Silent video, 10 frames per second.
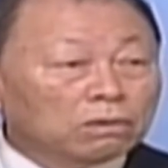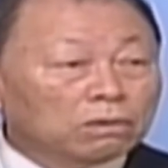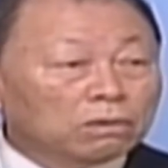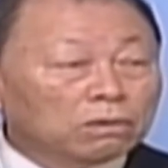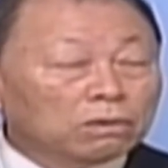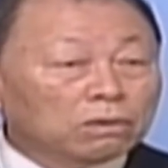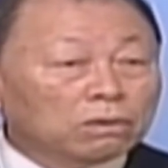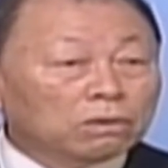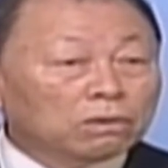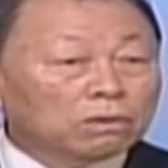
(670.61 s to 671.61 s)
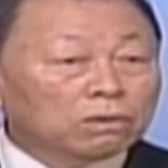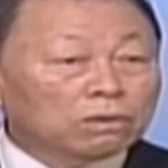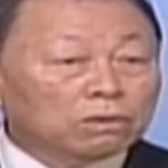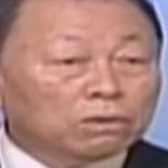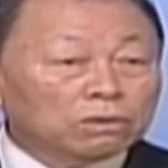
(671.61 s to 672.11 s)
是上帝所说的
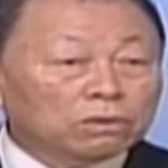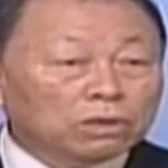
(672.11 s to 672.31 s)
话。